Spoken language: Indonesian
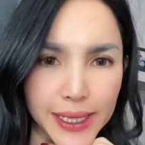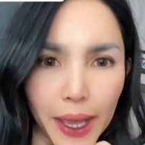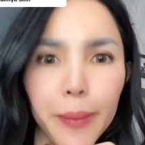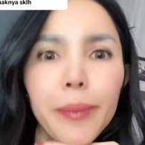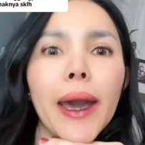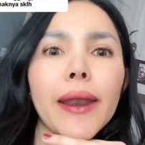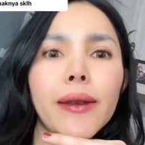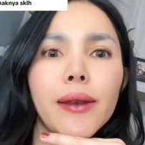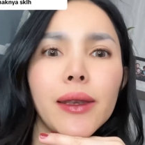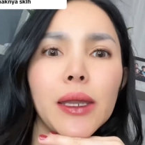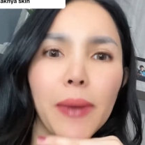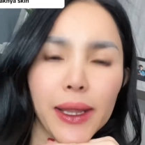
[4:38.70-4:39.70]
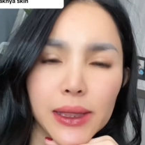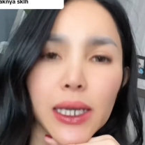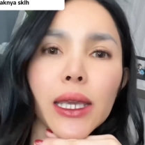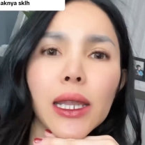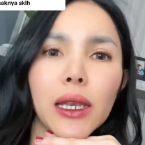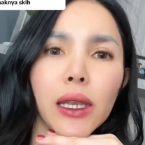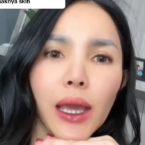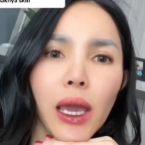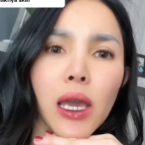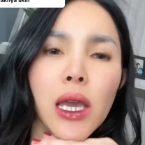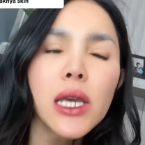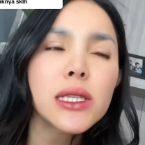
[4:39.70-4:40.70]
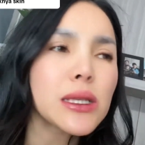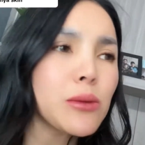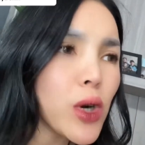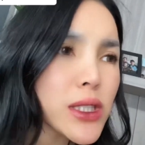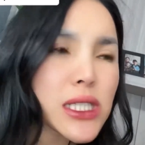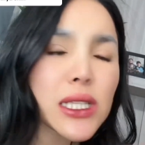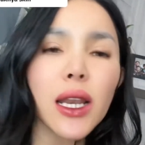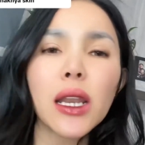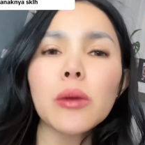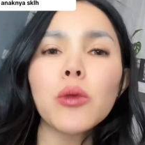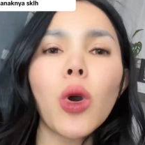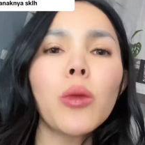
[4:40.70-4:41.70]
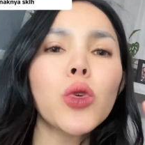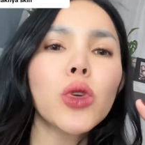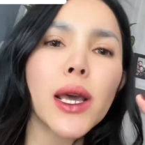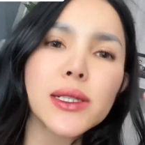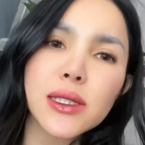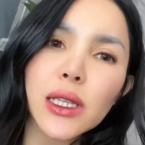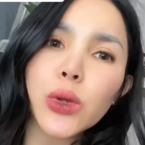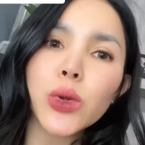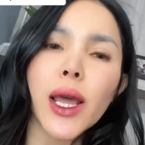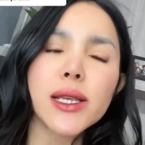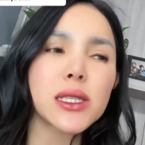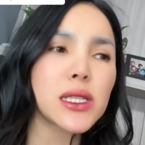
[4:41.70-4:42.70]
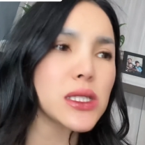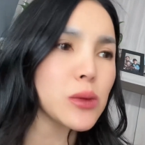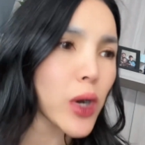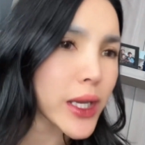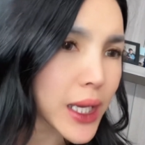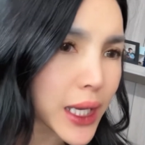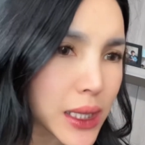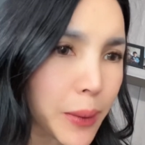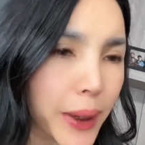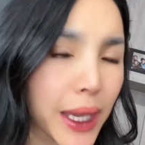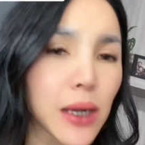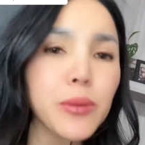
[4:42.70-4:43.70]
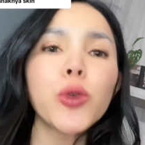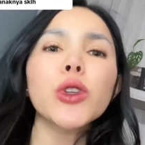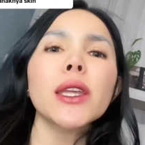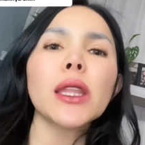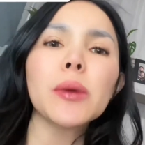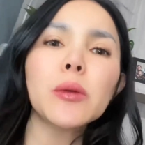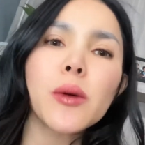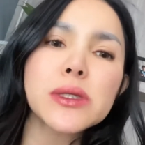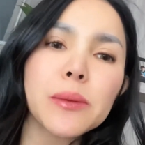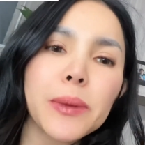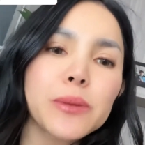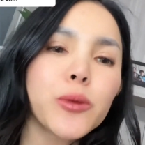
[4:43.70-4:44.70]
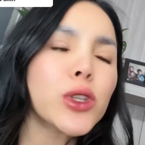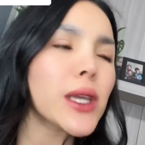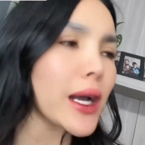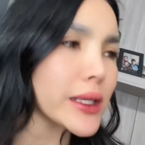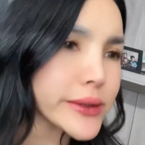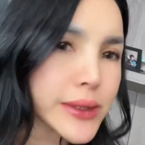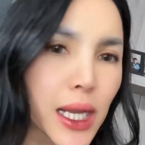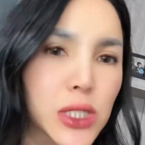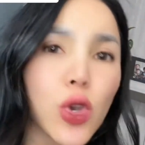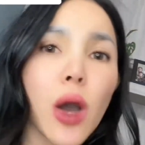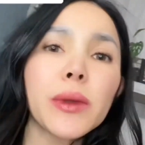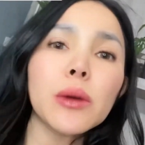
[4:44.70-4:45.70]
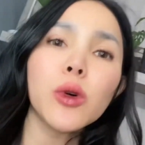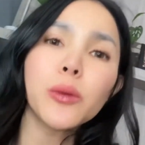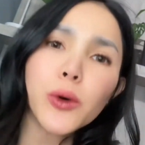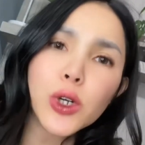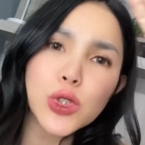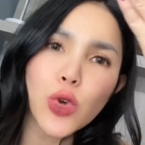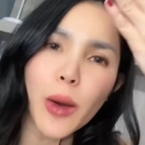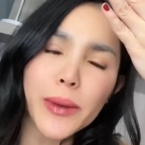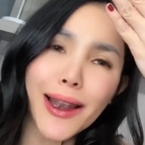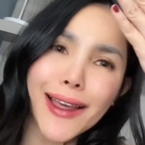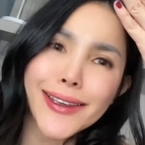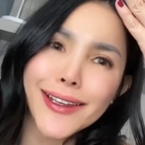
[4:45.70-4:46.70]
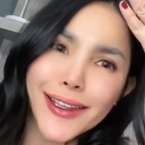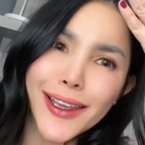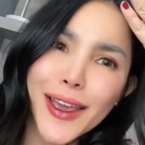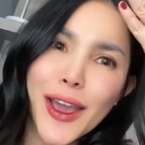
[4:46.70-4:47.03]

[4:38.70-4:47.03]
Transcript: kapan dimatengin ya semua cicilan yang belum lunas dilunasin semua yang kita pengen punya tapi belum sempat punya kejar suami mumpung suami lagi di